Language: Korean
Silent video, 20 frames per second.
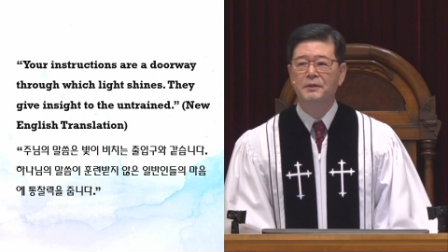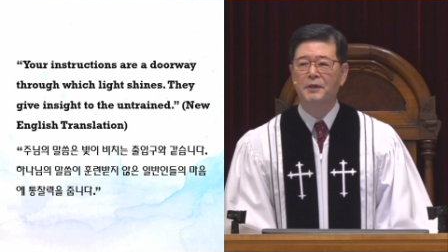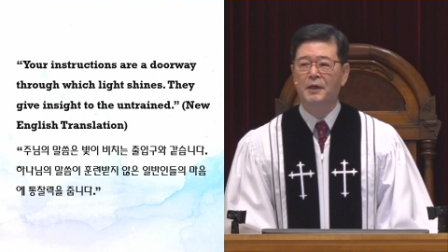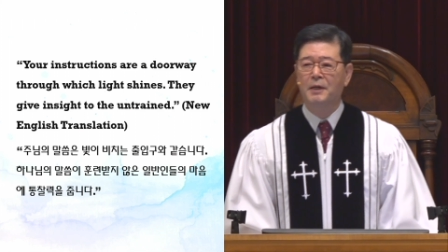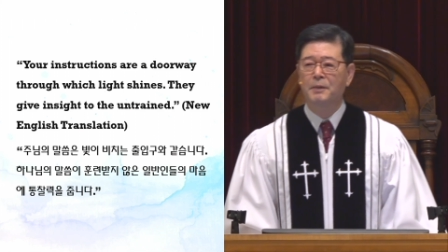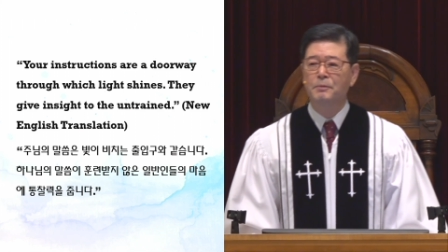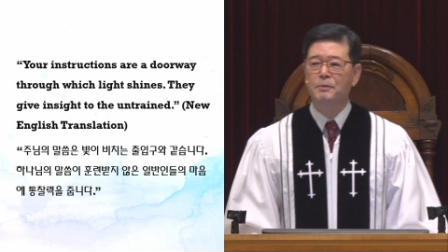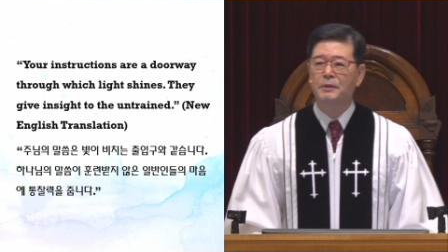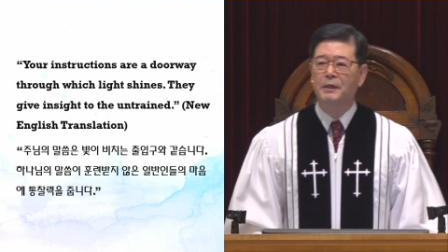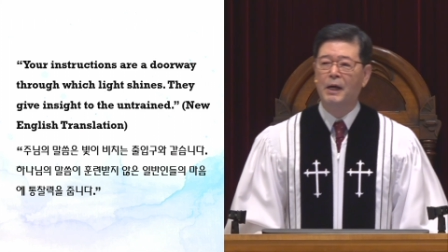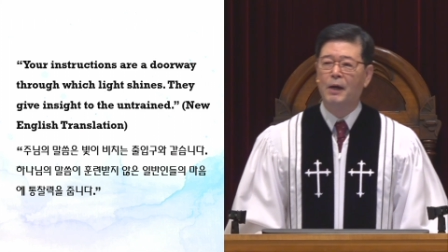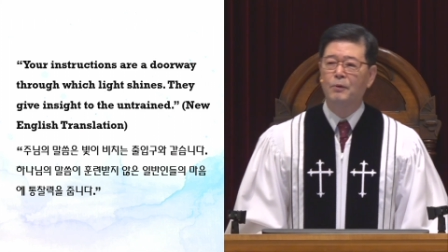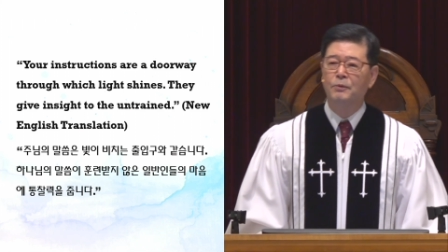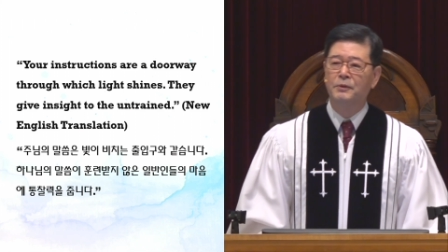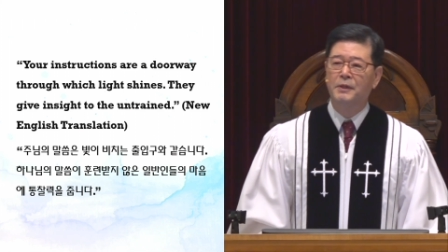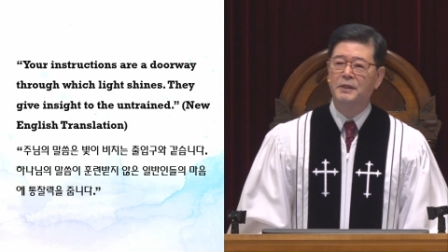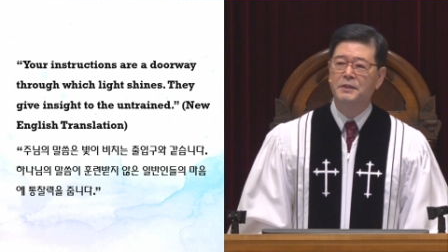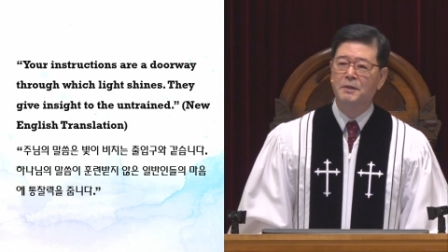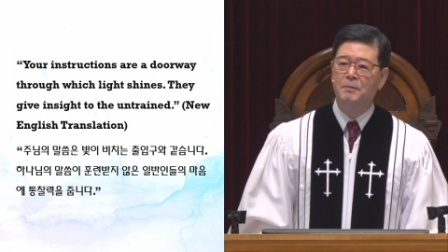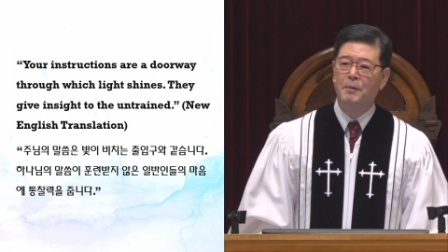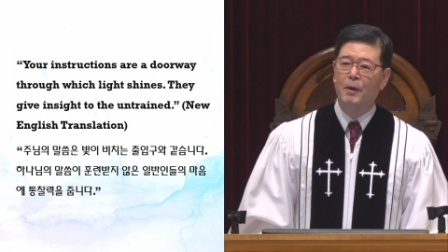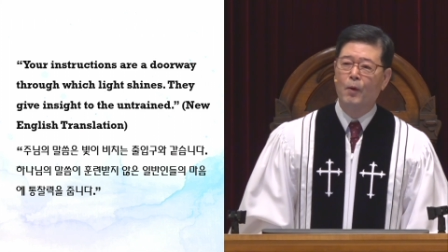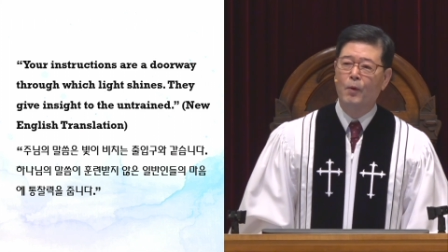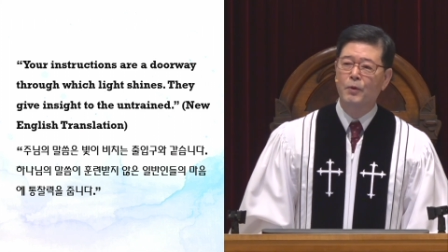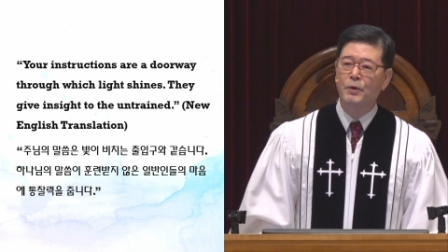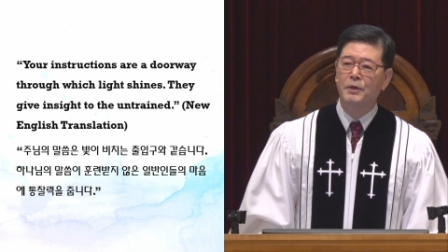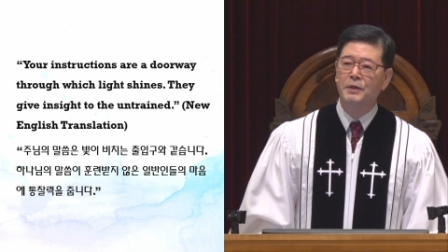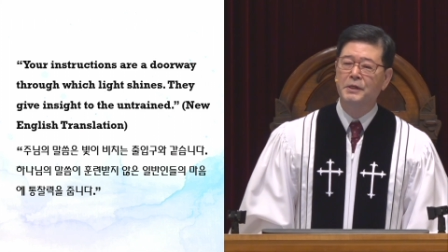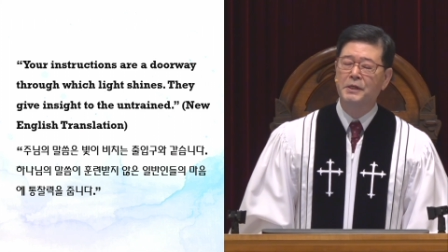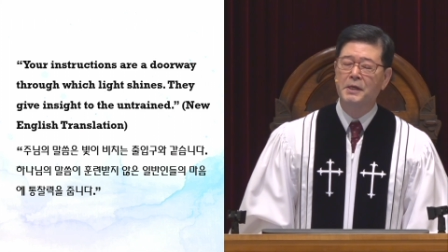여러분 가운데 정말
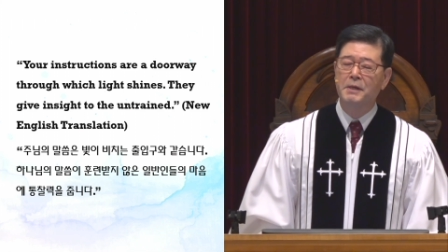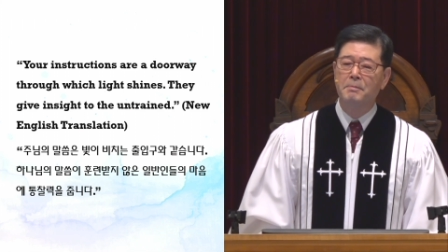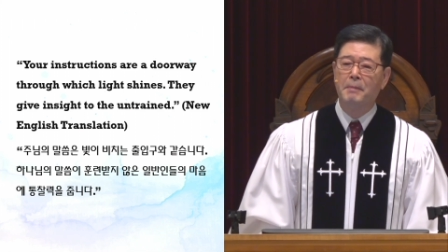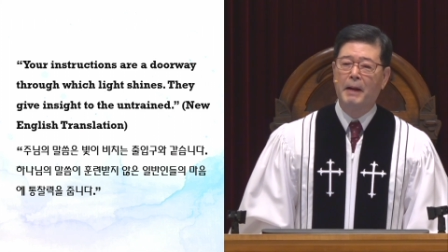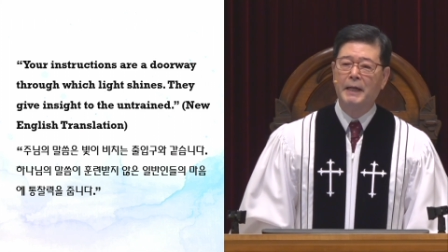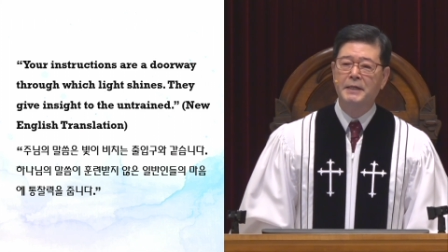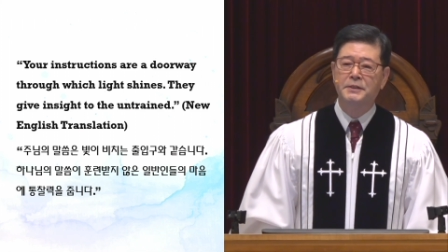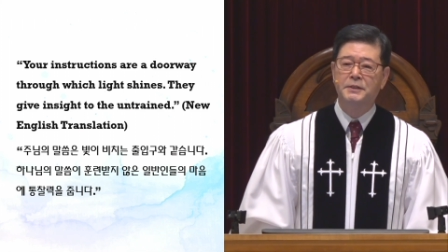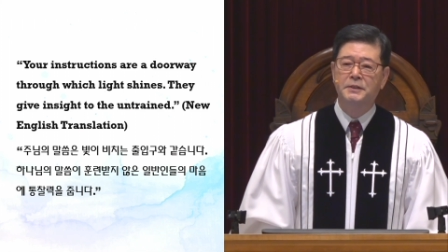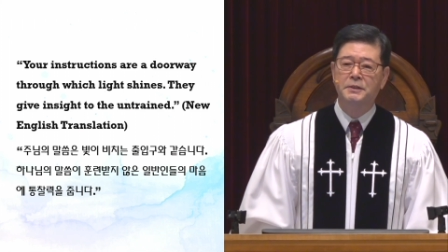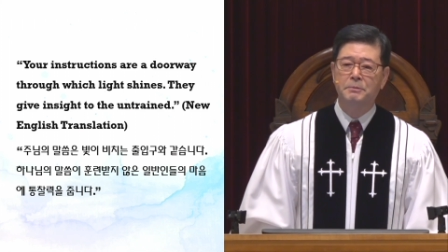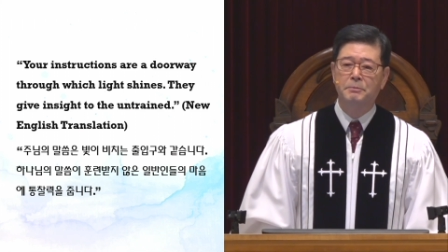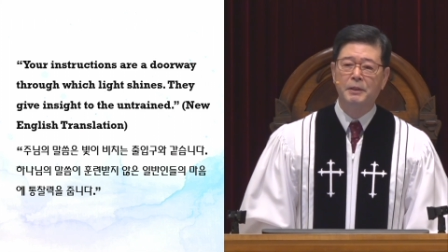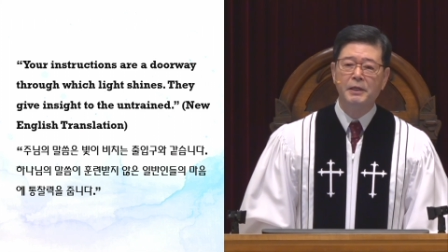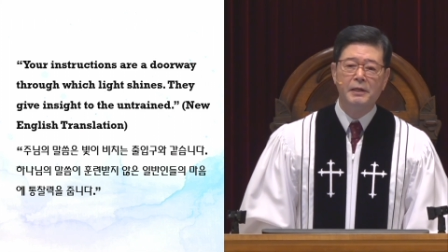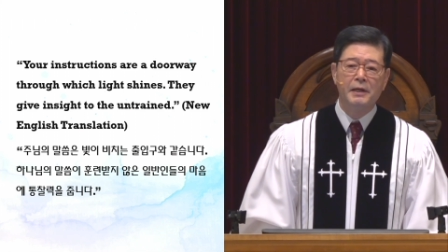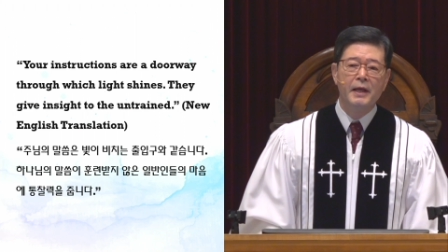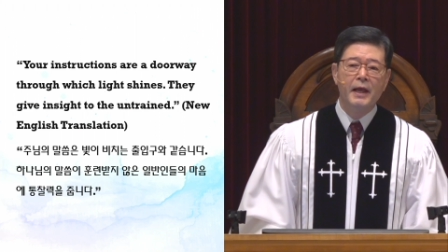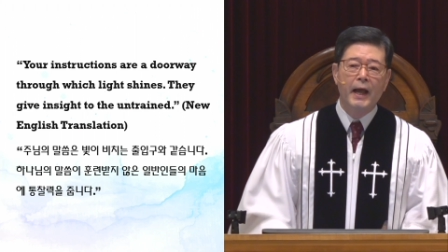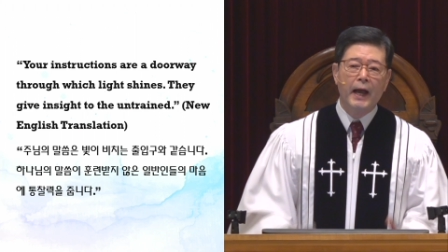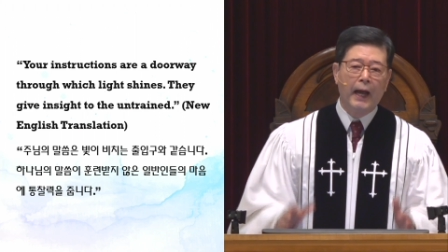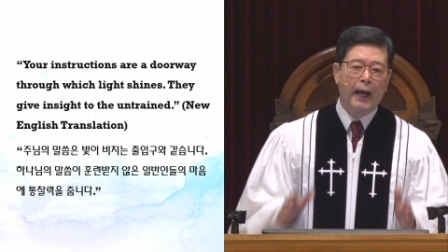오늘 이 말씀을